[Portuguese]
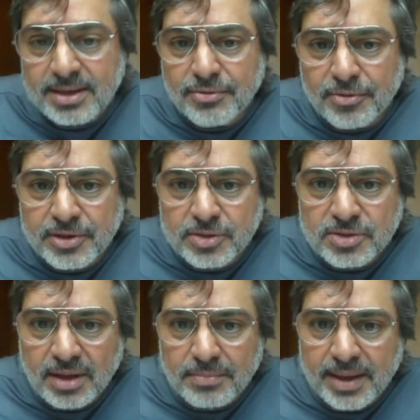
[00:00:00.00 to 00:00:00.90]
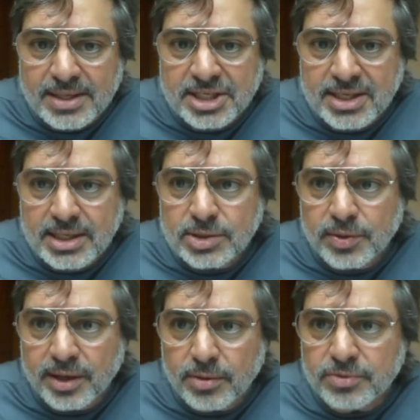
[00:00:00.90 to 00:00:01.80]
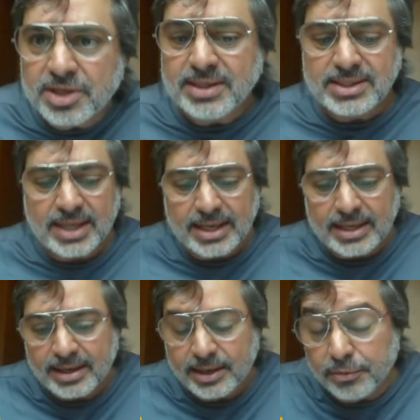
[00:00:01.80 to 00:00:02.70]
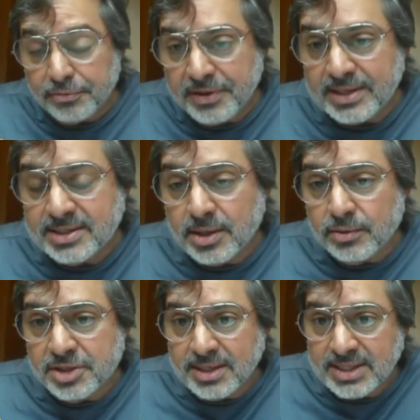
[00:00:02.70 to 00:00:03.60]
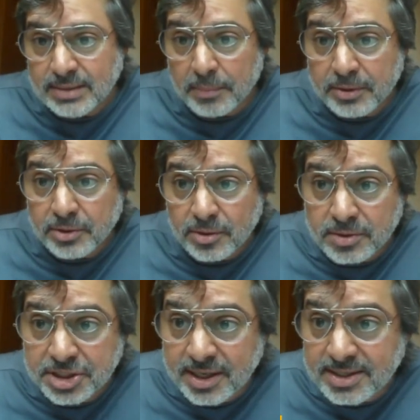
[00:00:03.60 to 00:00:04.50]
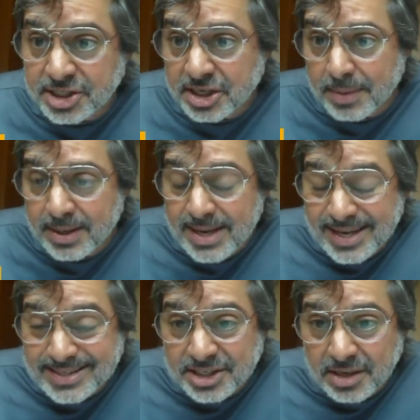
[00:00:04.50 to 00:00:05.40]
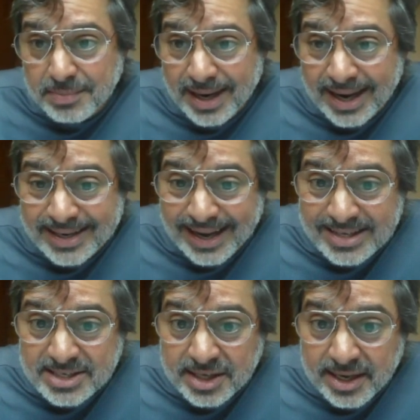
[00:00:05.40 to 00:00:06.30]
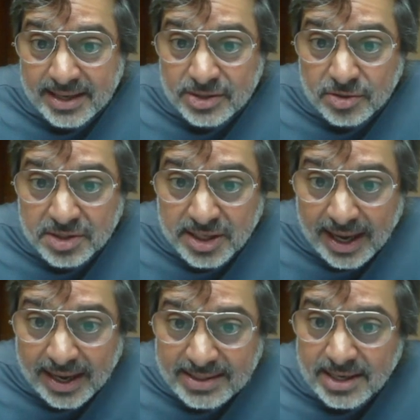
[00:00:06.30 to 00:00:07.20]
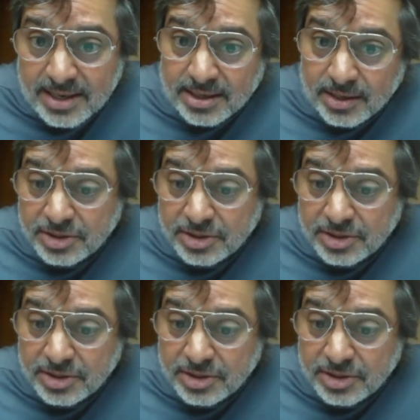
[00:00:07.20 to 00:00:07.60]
E foi justamente isso que eu utilizei, né, que eu fiz. Eu utilizei uma metodologia que se chama, que se chama análise de redes sociais e